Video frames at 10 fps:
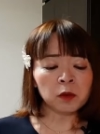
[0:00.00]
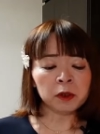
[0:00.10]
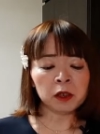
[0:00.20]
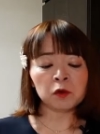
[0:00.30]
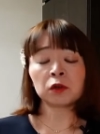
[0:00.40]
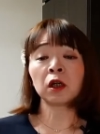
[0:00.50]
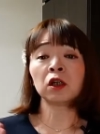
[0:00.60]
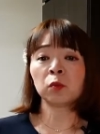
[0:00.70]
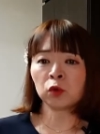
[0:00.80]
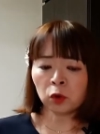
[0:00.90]
再び肉
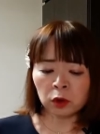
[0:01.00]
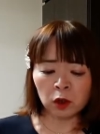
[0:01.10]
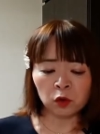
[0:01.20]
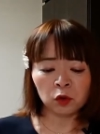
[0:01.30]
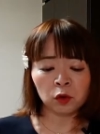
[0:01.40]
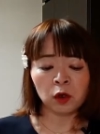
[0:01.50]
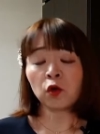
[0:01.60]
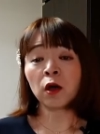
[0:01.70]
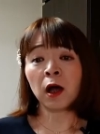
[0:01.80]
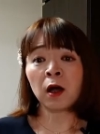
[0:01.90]
体に戻ってくる
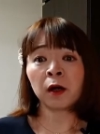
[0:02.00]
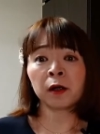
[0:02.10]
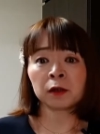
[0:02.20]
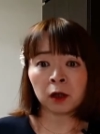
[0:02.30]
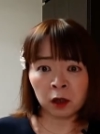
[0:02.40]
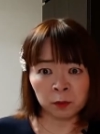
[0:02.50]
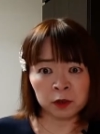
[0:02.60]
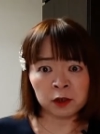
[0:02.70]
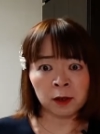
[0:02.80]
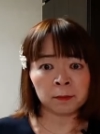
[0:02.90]
という考え方があ
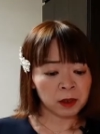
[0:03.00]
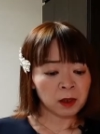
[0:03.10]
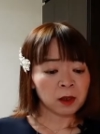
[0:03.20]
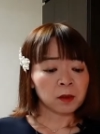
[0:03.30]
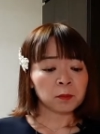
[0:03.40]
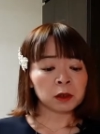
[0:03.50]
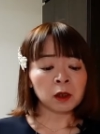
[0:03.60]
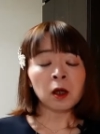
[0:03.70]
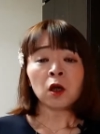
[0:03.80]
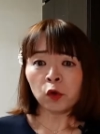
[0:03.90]
りました。
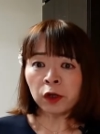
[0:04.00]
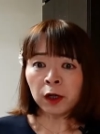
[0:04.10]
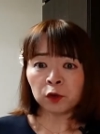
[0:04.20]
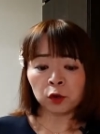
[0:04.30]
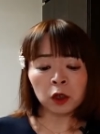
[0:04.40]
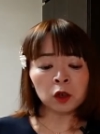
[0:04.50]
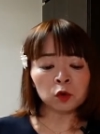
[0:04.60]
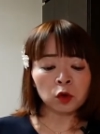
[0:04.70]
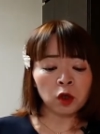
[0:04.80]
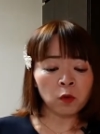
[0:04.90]
また、古代の
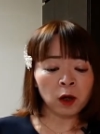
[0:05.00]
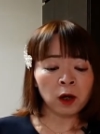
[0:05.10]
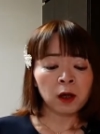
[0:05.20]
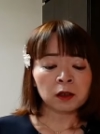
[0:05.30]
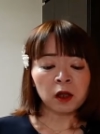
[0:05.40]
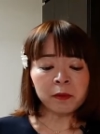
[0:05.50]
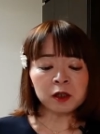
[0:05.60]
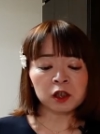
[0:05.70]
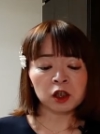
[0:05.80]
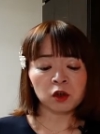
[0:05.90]
インドでは、
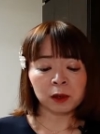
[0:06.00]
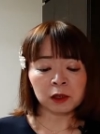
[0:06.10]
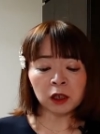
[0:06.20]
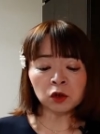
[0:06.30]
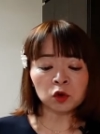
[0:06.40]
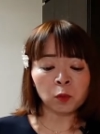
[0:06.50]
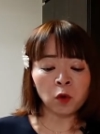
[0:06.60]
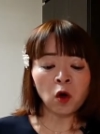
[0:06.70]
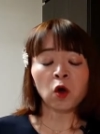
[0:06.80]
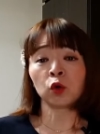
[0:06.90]
魂は何
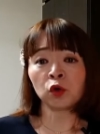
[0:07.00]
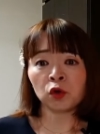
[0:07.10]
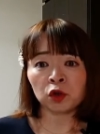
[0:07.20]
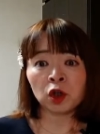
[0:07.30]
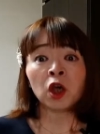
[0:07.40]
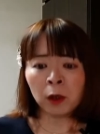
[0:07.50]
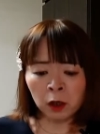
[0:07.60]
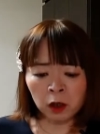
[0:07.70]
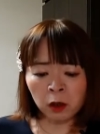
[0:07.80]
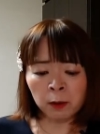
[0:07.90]
度もこの世に生
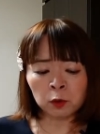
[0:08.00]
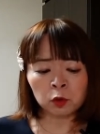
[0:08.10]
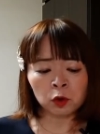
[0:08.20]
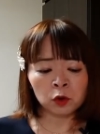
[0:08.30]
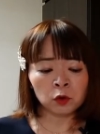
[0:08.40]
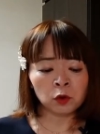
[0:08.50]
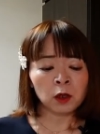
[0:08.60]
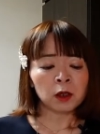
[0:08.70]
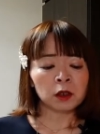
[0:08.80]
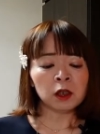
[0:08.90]
まれ変わるという